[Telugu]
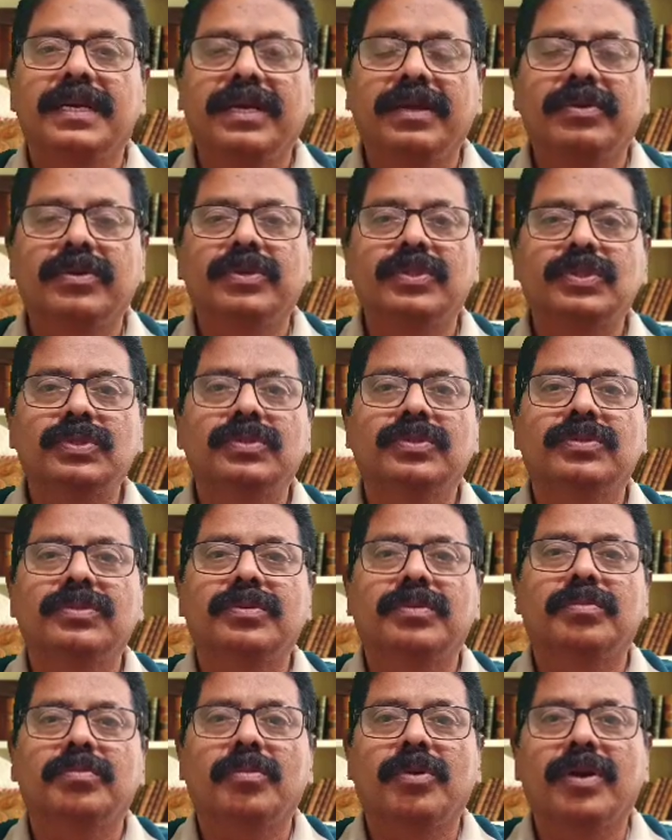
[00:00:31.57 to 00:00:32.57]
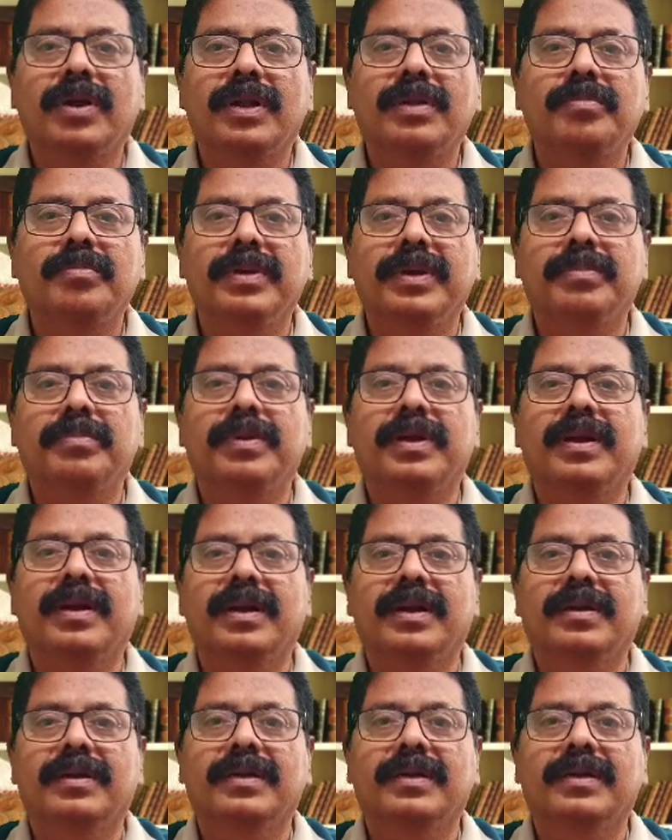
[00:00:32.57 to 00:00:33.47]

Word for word: ఈరోజు మోడల్ పేపర్